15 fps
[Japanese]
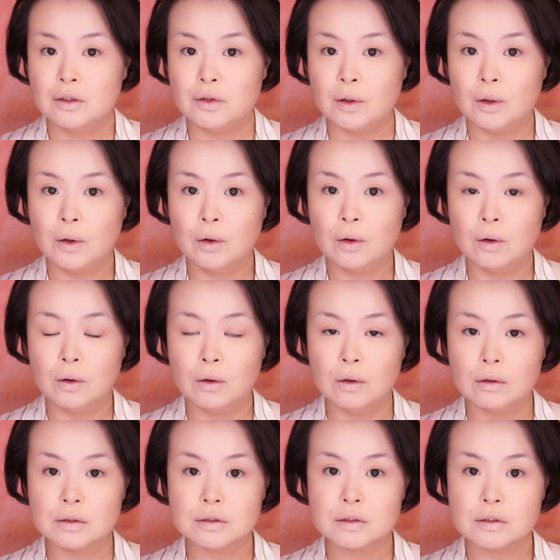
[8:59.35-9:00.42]

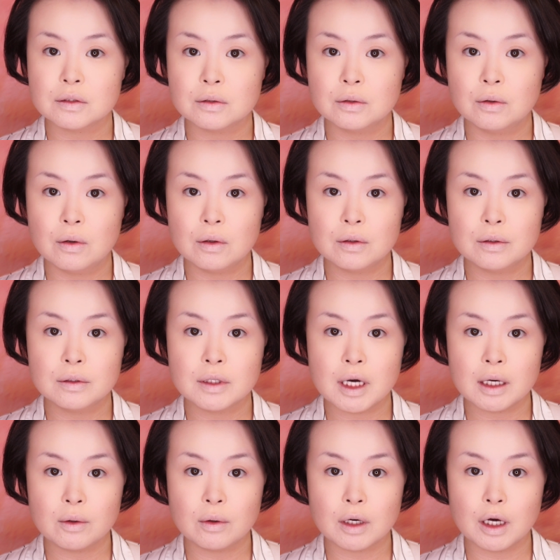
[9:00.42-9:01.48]
どうすごく
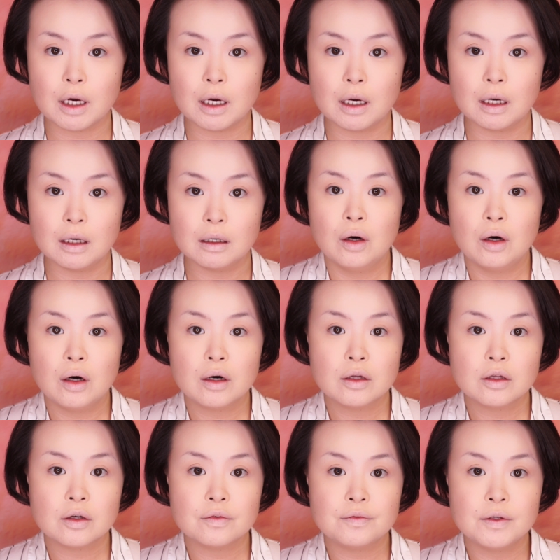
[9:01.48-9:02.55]
ないこれ。あ
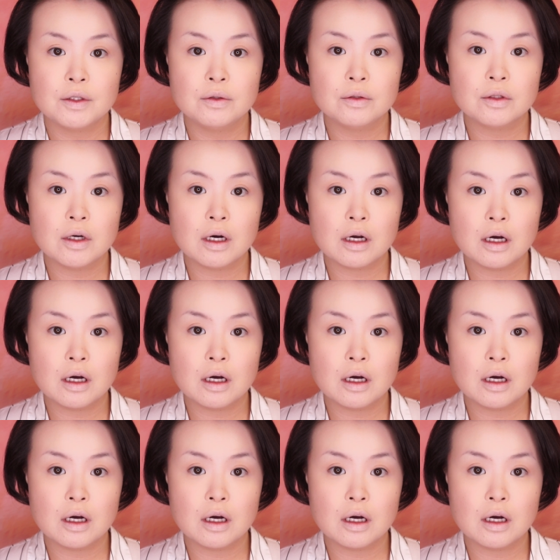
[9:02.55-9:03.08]
れなんかフィルター